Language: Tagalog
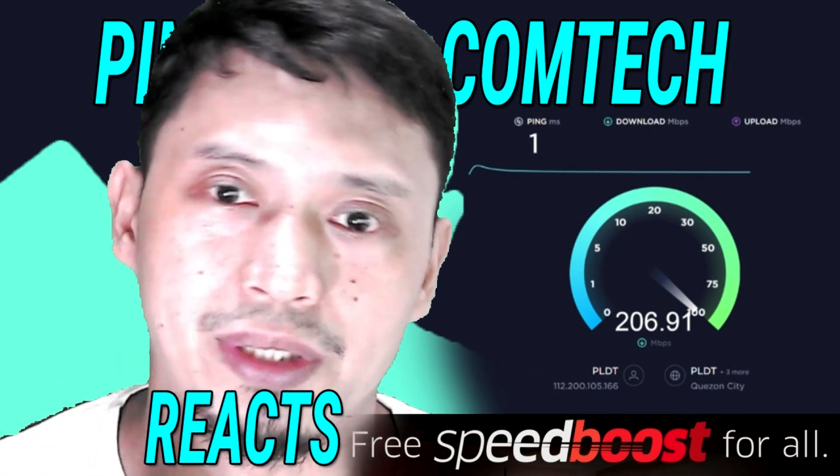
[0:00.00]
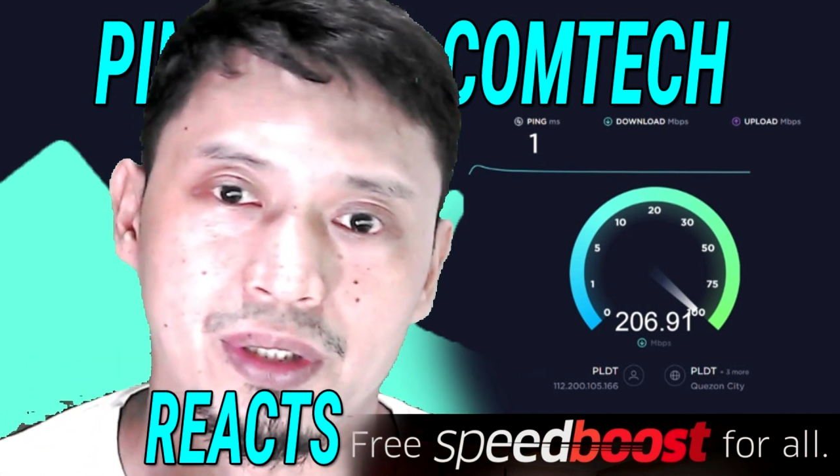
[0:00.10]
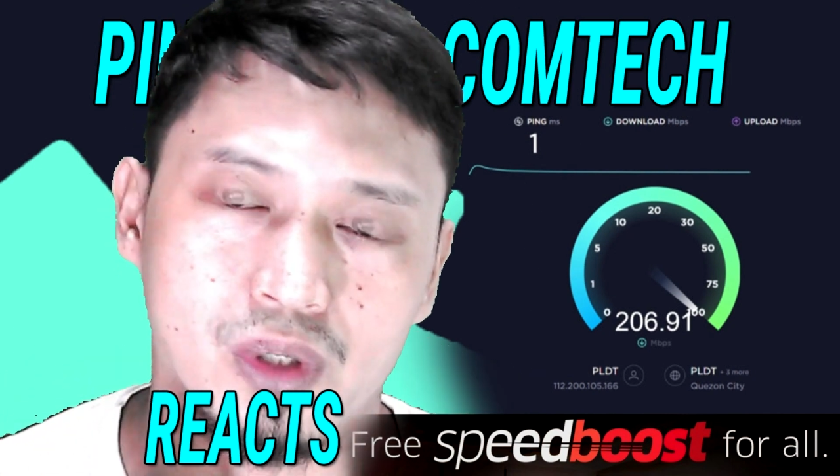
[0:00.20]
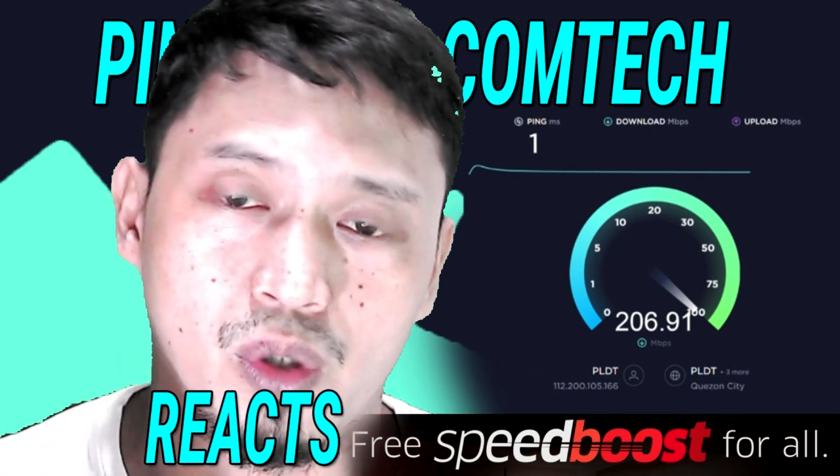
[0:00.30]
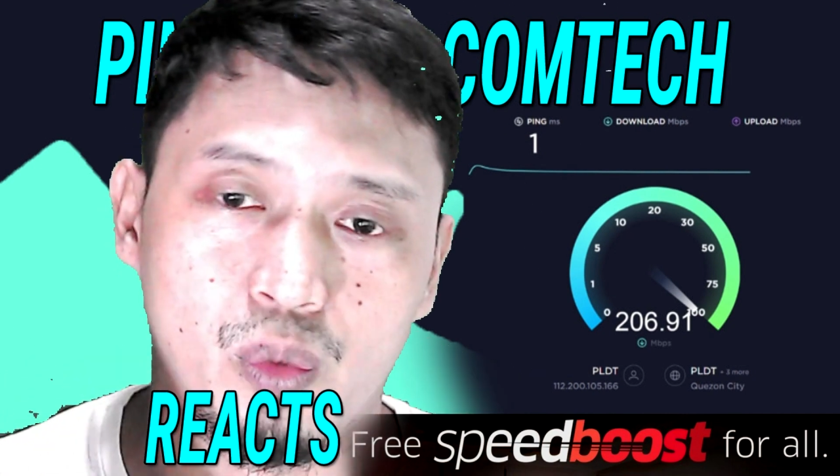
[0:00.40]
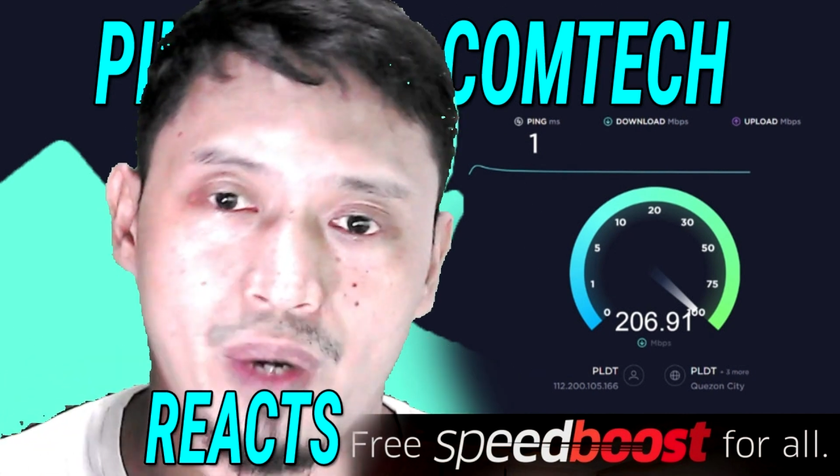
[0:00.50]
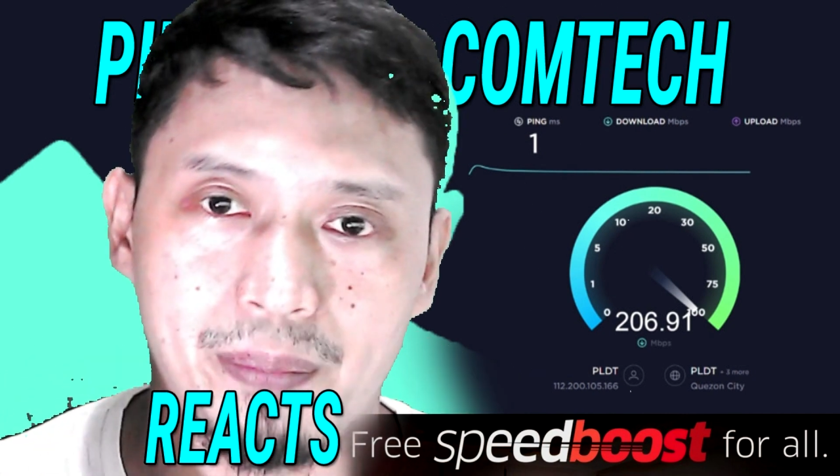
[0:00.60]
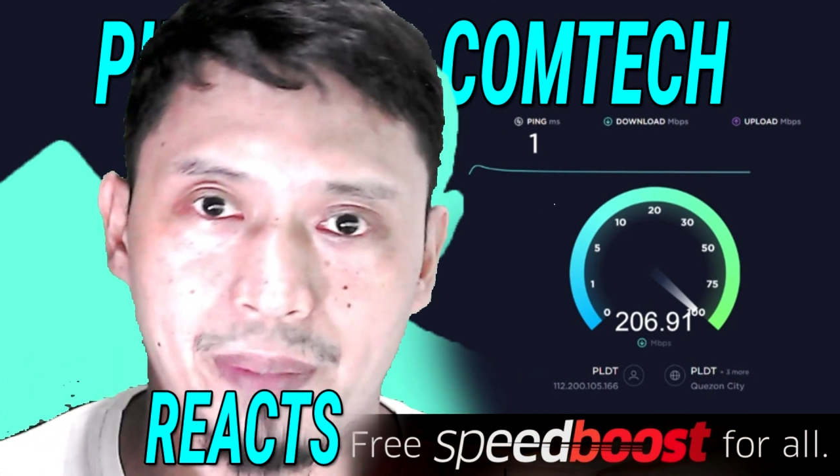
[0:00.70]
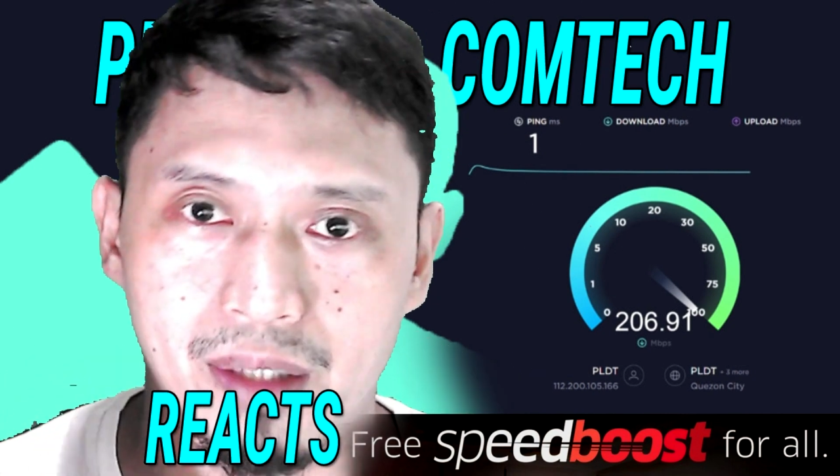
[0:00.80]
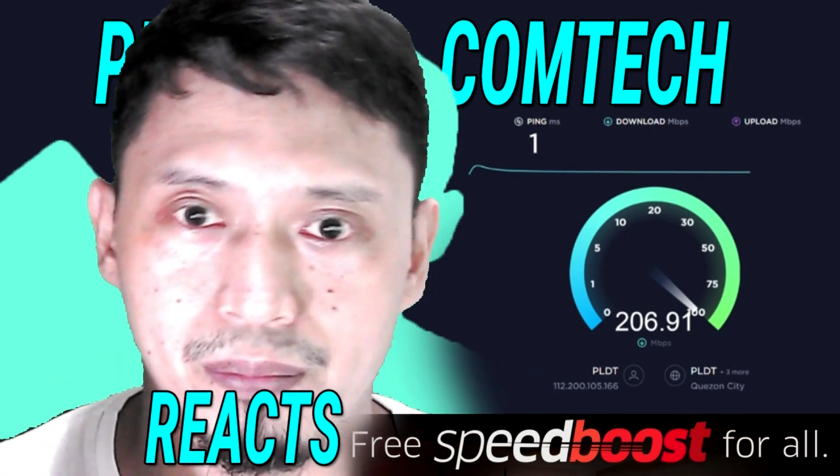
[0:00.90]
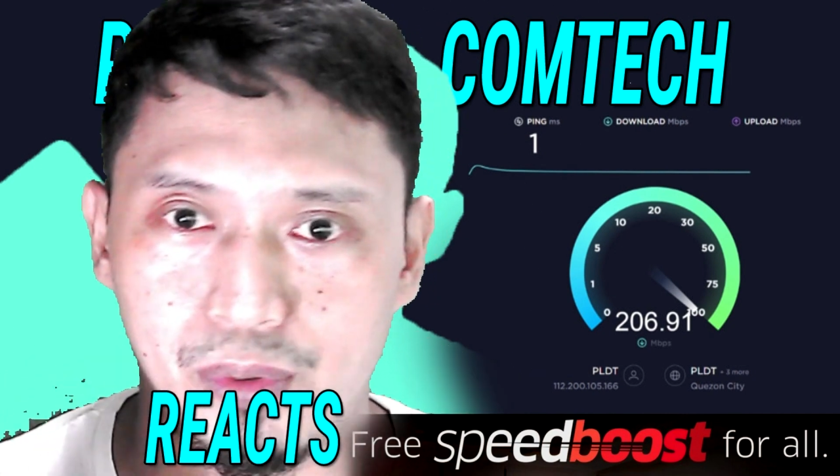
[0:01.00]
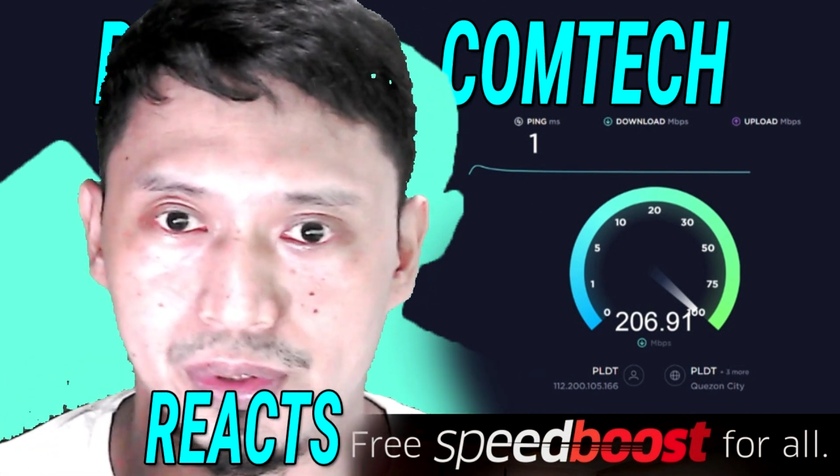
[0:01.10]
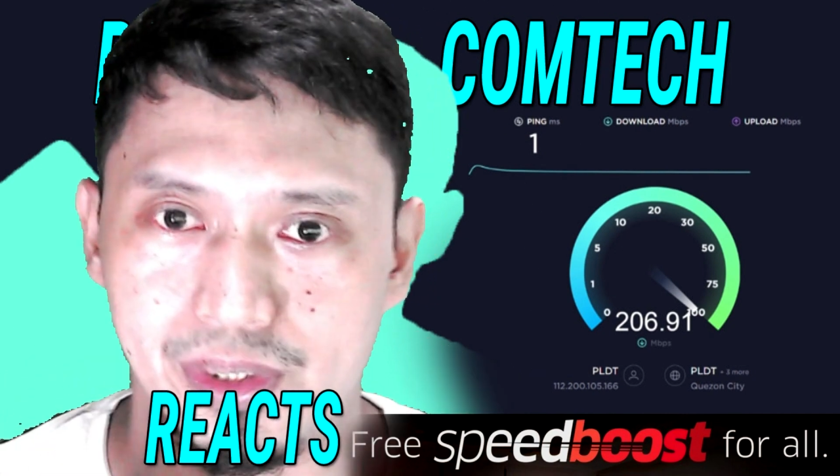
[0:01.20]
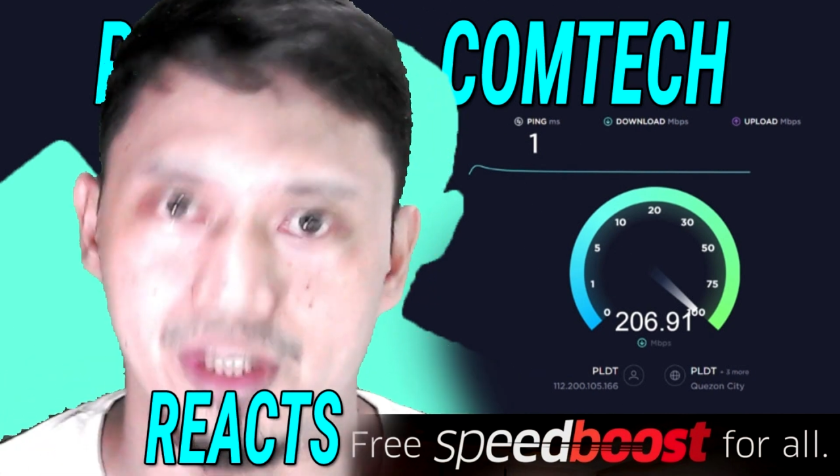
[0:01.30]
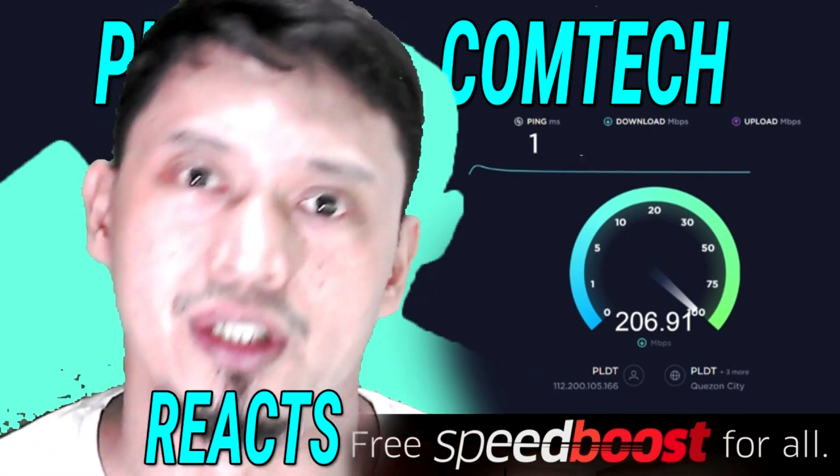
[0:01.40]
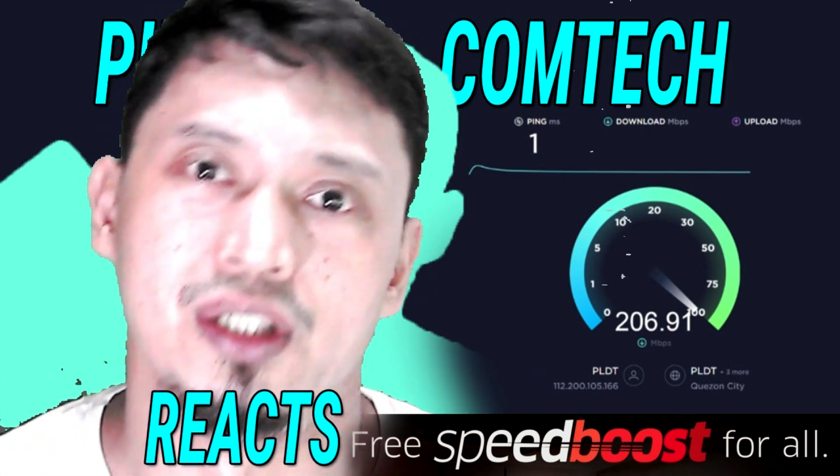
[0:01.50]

to o Wi-Fi booster.